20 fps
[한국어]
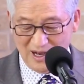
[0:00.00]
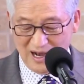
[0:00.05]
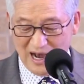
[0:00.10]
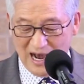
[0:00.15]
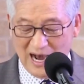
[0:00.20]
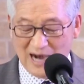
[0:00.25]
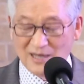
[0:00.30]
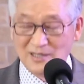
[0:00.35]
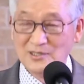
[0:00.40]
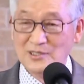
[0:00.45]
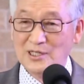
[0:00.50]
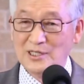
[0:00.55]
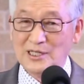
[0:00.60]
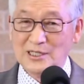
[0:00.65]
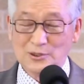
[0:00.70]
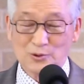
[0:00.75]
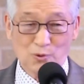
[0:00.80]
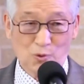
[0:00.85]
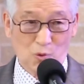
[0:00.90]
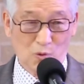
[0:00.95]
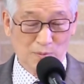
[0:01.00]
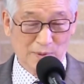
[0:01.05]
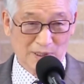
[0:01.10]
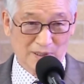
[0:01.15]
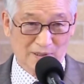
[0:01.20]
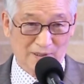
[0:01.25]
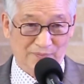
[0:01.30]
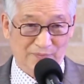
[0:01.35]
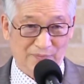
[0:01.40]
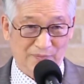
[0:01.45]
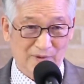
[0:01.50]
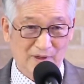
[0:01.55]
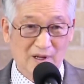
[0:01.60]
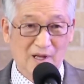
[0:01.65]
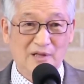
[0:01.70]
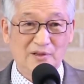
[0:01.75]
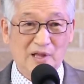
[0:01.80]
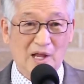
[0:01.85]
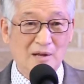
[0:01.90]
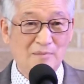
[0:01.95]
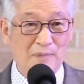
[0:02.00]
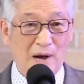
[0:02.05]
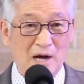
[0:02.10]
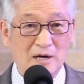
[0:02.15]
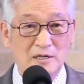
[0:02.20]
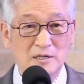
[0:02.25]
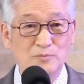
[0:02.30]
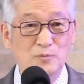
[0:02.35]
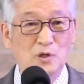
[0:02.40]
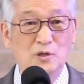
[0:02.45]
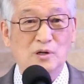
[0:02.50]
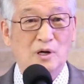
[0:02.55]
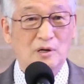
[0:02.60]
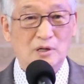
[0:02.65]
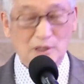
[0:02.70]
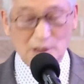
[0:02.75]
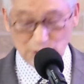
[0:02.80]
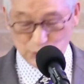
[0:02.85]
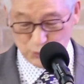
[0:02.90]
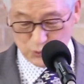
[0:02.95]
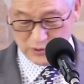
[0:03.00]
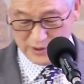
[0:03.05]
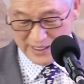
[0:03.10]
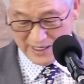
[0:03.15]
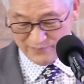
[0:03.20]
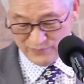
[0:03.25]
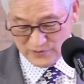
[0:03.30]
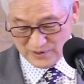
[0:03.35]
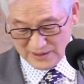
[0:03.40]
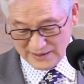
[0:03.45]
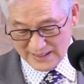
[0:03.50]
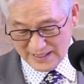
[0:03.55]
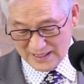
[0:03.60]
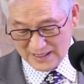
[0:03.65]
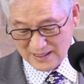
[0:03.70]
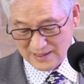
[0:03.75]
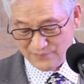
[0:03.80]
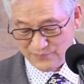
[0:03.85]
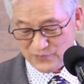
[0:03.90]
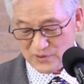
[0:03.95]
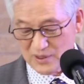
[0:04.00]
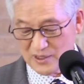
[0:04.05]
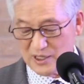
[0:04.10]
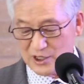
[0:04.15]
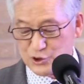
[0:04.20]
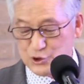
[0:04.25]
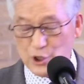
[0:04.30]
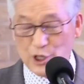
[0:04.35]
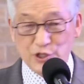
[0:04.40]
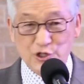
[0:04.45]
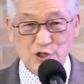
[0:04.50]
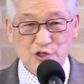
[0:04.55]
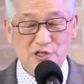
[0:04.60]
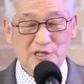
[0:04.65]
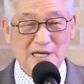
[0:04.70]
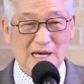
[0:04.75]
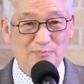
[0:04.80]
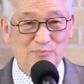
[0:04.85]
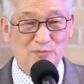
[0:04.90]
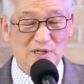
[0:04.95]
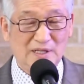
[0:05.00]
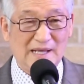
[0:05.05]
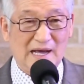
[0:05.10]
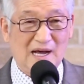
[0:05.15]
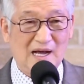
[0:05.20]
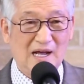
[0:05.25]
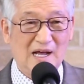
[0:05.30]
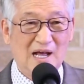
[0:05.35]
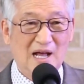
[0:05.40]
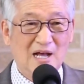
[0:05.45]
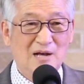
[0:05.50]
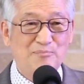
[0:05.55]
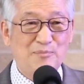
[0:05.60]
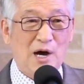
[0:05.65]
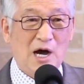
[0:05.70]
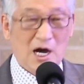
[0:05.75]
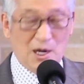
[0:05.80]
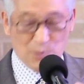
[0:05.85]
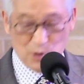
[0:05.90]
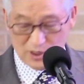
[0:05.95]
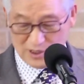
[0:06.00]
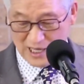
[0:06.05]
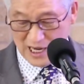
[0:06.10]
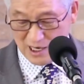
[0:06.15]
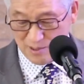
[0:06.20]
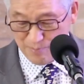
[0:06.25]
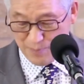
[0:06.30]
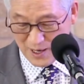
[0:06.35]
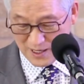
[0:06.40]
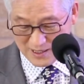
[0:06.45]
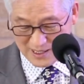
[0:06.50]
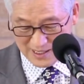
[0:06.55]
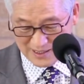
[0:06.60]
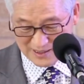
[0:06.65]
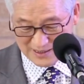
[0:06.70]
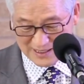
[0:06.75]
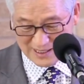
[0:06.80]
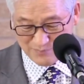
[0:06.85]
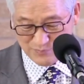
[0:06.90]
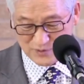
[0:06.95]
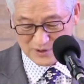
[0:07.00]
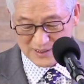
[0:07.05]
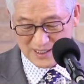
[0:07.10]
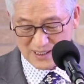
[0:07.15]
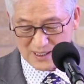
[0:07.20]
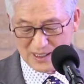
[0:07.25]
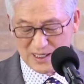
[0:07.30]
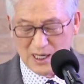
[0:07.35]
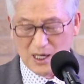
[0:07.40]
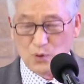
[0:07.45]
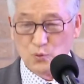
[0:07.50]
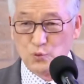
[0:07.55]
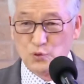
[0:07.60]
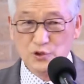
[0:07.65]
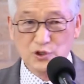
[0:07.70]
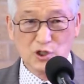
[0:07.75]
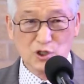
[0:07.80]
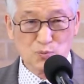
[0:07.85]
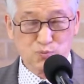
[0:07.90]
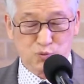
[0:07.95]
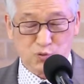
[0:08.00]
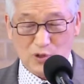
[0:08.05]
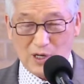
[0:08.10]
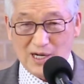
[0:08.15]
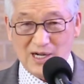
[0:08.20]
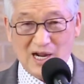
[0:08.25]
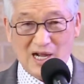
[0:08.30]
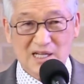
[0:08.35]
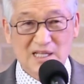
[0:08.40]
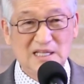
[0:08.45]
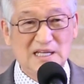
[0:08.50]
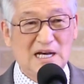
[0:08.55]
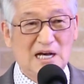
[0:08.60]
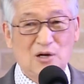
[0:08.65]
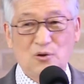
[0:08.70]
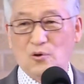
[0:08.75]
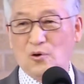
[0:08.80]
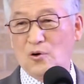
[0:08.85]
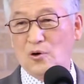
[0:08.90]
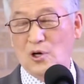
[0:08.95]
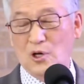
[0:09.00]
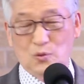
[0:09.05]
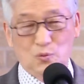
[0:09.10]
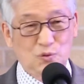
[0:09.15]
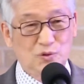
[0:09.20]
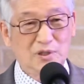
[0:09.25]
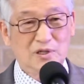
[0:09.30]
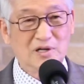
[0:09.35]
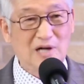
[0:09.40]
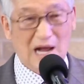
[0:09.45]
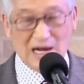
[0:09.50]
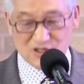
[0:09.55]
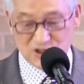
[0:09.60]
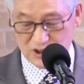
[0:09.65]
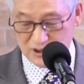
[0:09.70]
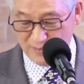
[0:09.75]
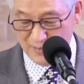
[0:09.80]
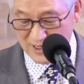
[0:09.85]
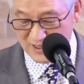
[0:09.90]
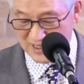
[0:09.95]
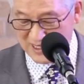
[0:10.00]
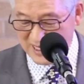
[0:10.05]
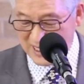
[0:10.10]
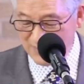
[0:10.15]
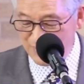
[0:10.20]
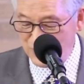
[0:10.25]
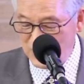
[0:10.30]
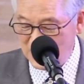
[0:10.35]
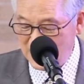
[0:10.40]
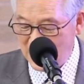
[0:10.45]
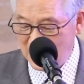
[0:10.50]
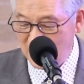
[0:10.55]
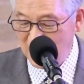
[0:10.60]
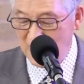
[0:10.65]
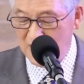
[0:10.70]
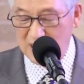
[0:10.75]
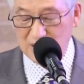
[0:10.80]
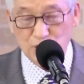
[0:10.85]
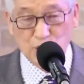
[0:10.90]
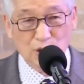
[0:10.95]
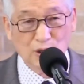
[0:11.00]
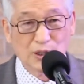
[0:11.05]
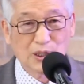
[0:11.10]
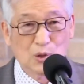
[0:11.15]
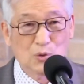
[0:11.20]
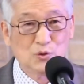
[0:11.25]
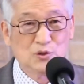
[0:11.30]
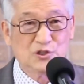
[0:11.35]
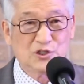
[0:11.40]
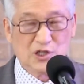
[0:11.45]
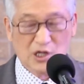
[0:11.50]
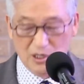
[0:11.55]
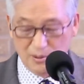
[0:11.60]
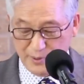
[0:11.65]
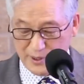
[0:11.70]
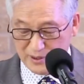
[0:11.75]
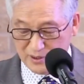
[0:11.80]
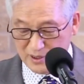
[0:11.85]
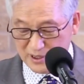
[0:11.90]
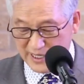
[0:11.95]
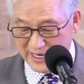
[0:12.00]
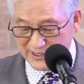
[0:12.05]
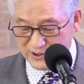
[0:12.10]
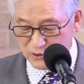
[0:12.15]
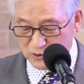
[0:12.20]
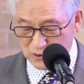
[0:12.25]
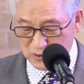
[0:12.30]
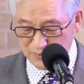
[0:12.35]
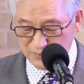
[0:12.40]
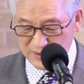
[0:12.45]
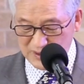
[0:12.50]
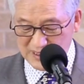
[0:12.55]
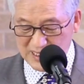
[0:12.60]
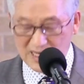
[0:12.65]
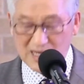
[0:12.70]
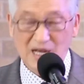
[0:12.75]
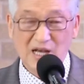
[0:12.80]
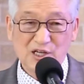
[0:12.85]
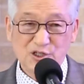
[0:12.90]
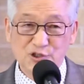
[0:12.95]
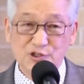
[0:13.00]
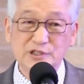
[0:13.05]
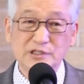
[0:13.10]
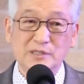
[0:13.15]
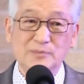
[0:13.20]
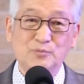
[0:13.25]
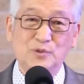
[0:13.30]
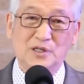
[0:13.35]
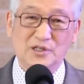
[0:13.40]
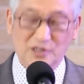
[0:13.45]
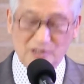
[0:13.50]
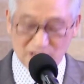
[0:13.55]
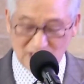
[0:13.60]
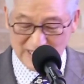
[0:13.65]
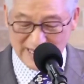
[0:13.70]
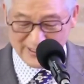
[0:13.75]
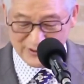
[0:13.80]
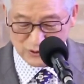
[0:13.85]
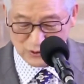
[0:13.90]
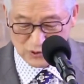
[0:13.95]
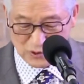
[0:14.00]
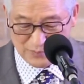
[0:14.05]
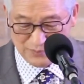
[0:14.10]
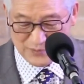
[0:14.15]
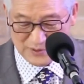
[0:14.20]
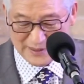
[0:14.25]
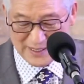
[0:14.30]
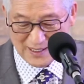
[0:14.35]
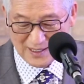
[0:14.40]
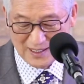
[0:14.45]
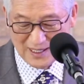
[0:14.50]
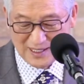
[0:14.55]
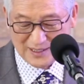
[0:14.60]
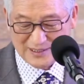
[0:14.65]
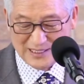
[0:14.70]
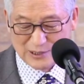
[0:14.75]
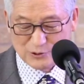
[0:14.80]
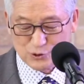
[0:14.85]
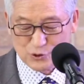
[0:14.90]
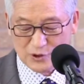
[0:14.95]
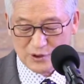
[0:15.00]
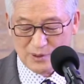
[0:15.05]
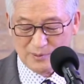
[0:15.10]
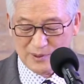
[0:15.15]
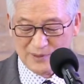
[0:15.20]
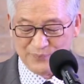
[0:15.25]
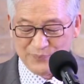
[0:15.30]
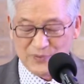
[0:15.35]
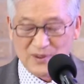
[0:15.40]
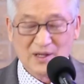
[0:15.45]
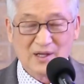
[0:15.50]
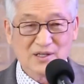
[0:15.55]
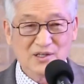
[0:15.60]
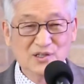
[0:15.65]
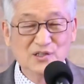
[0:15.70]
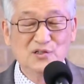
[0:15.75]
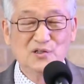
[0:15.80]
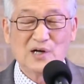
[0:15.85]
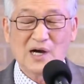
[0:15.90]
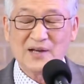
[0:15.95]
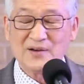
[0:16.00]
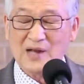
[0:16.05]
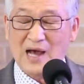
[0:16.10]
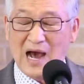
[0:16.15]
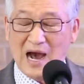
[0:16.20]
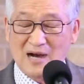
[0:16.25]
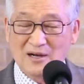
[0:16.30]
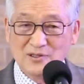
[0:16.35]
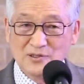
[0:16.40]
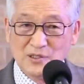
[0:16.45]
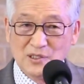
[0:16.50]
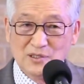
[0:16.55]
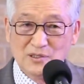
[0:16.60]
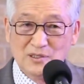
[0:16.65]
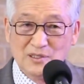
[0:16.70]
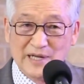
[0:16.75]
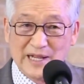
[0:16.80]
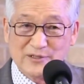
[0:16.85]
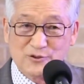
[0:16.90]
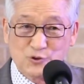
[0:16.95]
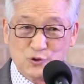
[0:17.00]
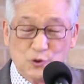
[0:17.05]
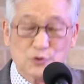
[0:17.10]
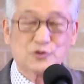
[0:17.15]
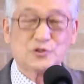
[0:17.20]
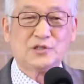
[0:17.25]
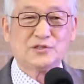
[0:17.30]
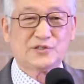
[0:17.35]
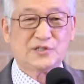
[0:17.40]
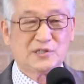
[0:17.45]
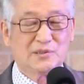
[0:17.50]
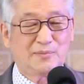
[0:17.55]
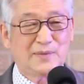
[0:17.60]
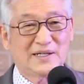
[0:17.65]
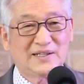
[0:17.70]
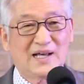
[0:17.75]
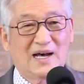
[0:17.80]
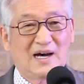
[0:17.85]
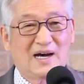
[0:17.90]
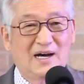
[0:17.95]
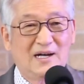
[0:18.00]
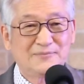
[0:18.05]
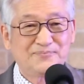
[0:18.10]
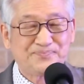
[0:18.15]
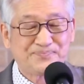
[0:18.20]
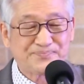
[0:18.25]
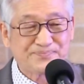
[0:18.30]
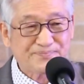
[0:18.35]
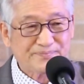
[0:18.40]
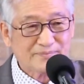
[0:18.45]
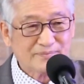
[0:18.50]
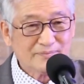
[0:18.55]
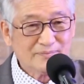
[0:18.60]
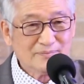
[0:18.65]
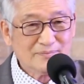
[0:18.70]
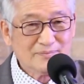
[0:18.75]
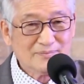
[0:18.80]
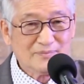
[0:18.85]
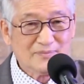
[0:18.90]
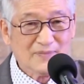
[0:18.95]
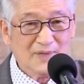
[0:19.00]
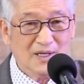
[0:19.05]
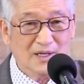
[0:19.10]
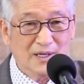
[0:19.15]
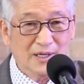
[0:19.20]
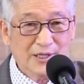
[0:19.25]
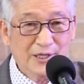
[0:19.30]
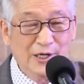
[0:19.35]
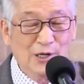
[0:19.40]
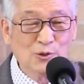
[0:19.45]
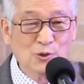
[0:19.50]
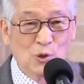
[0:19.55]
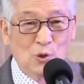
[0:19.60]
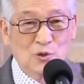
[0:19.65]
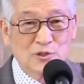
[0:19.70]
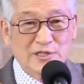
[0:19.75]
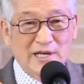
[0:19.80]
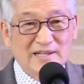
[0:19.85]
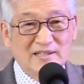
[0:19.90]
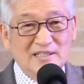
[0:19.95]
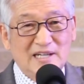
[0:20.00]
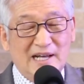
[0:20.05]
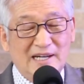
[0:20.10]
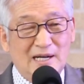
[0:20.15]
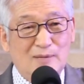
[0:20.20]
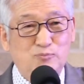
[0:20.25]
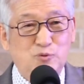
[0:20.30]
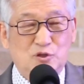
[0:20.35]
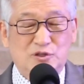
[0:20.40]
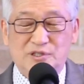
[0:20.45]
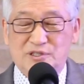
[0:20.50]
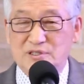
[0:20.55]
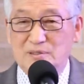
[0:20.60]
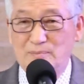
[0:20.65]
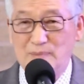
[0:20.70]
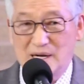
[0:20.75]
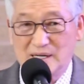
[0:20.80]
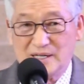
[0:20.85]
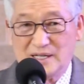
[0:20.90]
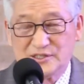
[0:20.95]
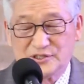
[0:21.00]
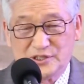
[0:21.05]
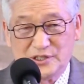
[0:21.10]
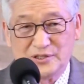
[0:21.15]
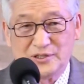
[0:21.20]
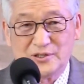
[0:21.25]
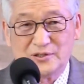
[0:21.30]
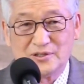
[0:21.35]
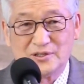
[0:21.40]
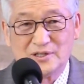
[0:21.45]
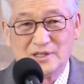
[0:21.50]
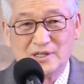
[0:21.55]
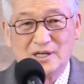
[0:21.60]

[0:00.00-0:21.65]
악령이 들어오면내 마음을 어둡게 합니다. 죄짓게 합니다. 마음을 강팍하게 합니다. 우리를 불안하게 하고 우리를 악심하게 합니다. 더러운 질병을 가지고 옵니다. 시험거리를 가지고 옵니다. 예수님은 이러한 악령을 내쫓을 적마다 형용사를 하나 붙여서 말했어요.